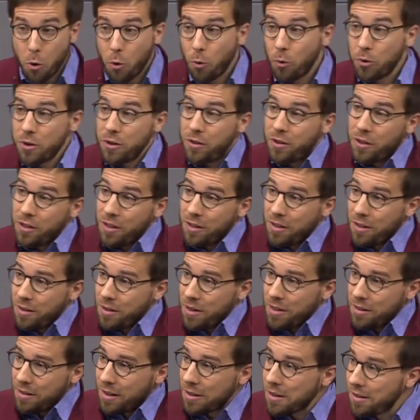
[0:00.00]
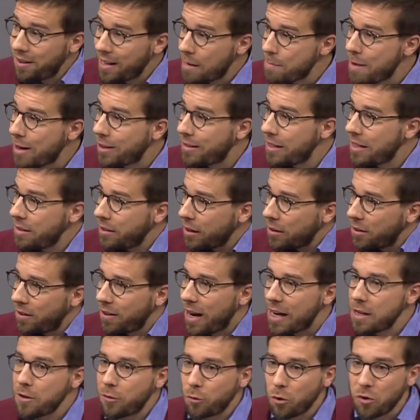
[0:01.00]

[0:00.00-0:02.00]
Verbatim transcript: Und dann ist ja immer interessant